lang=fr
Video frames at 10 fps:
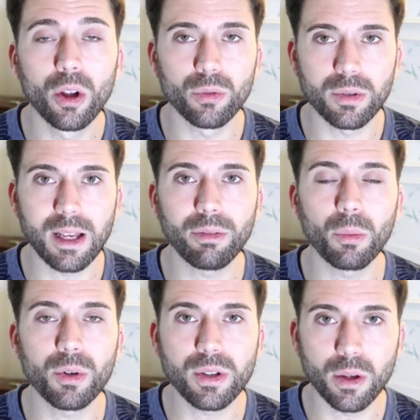Donc ça
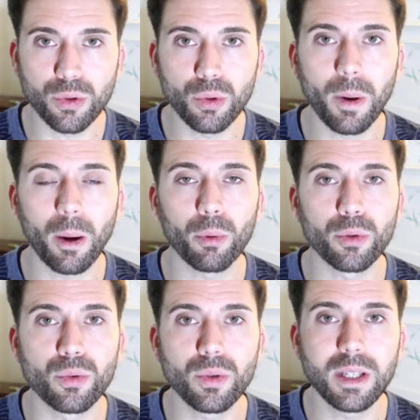vraiment c'est un super
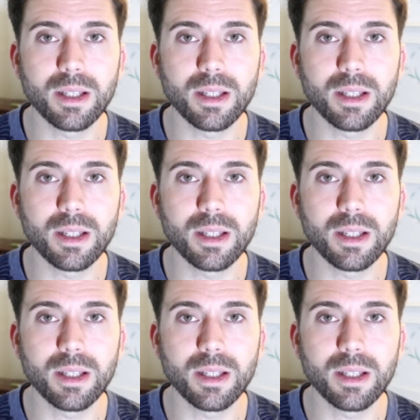produit,